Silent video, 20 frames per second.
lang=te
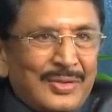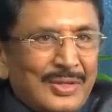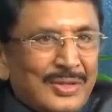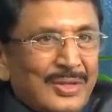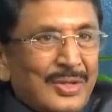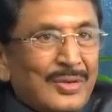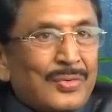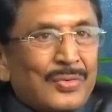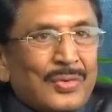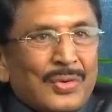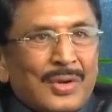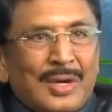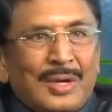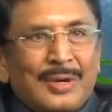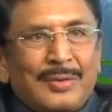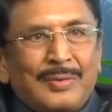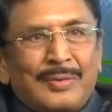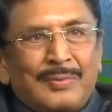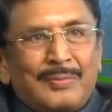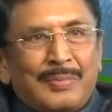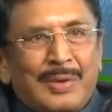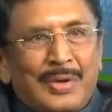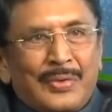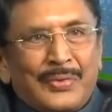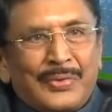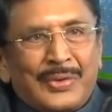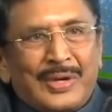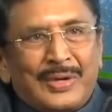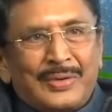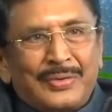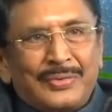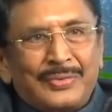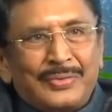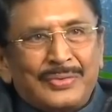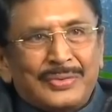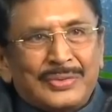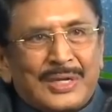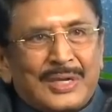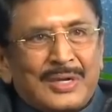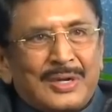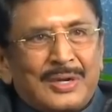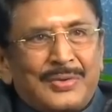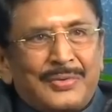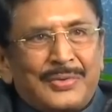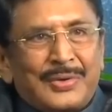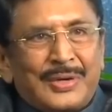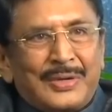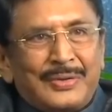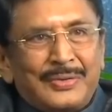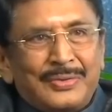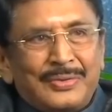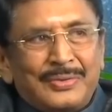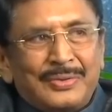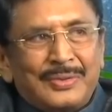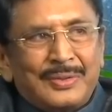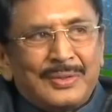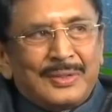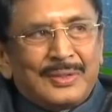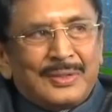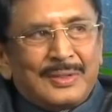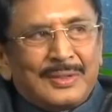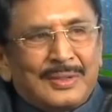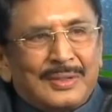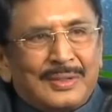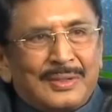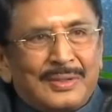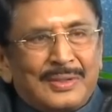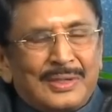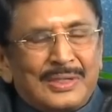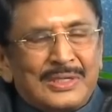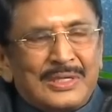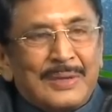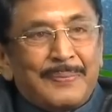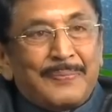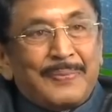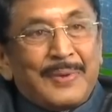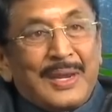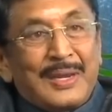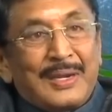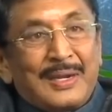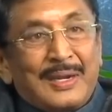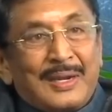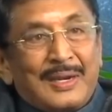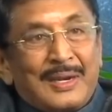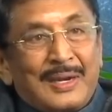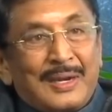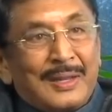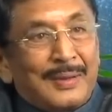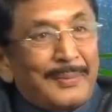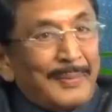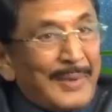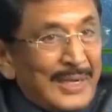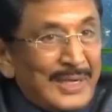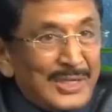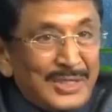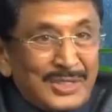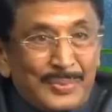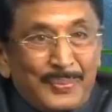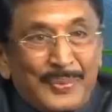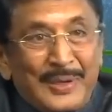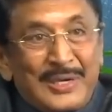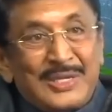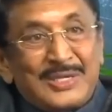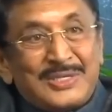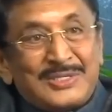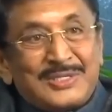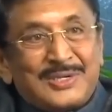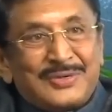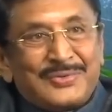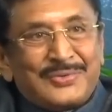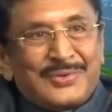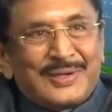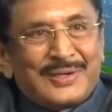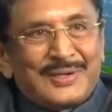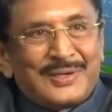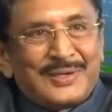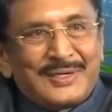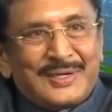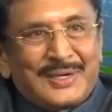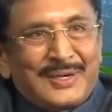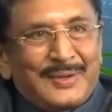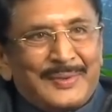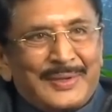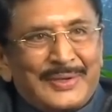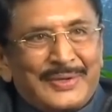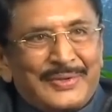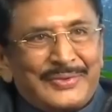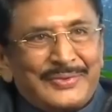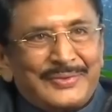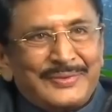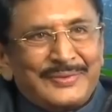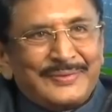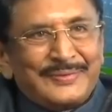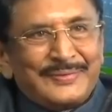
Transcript: ఇతను కుర్రాడు బాగున్నాడు హుషారుగా ఉన్నాడు అని చెప్పి ఆయన వాళ్ళ అమ్మాయిని ఇచ్చి పెళ్లి చేశారు కూడా ఎన్టీ రామారావు